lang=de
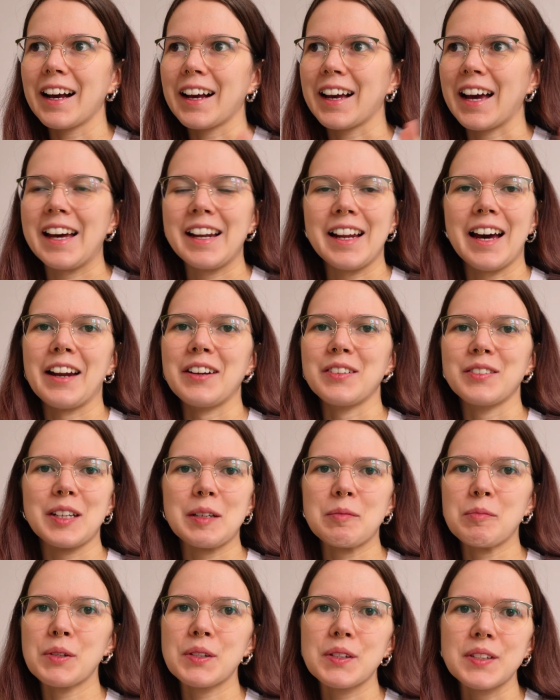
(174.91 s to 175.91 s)
keine Ahnung,
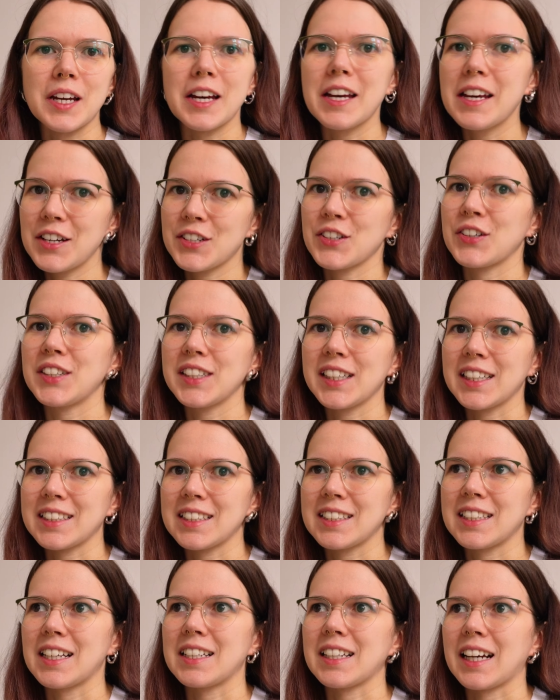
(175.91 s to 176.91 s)
ich musste da eh schon die
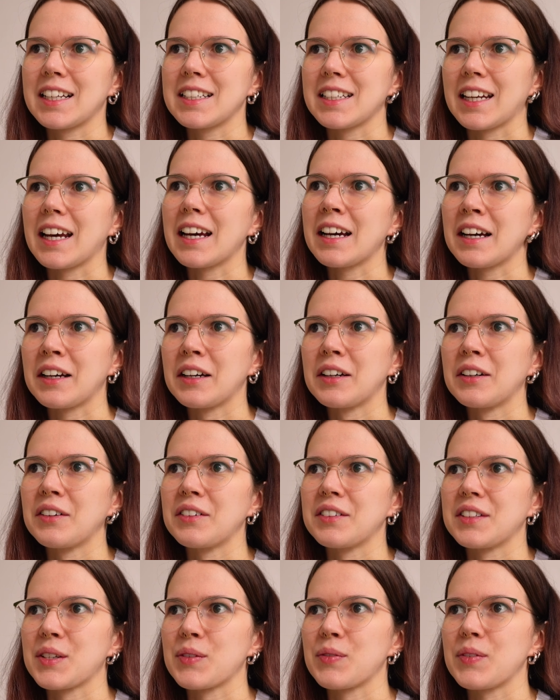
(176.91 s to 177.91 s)
ganze Zeit dran denken
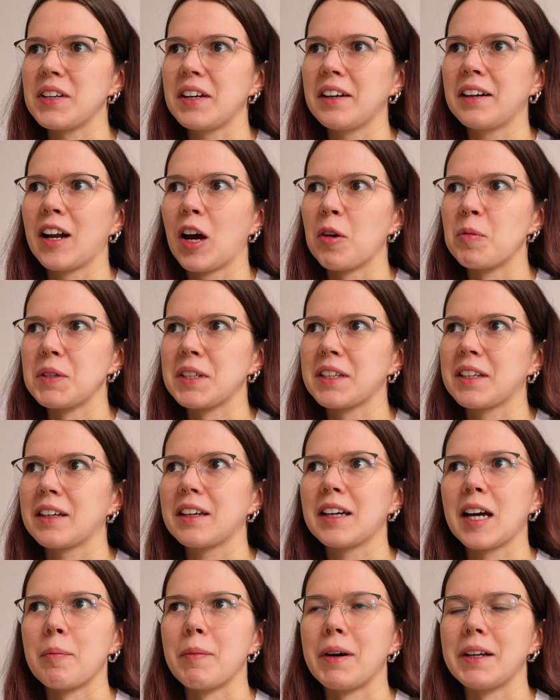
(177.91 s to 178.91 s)
und deswegen glaube
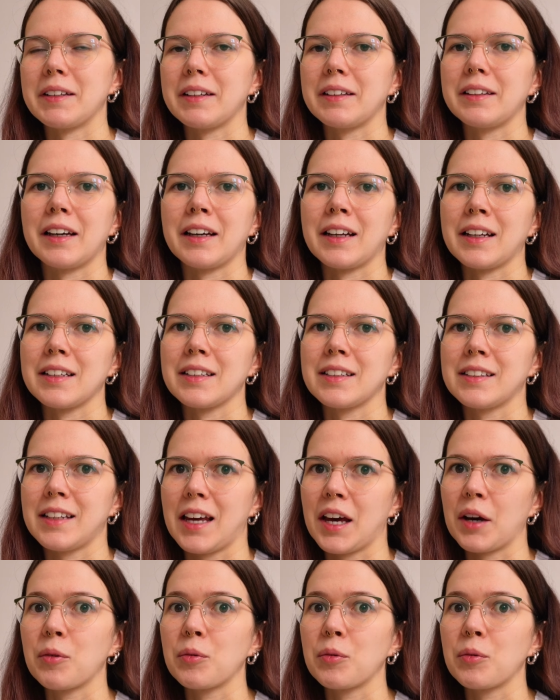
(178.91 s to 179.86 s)
ich, kann man den da sehr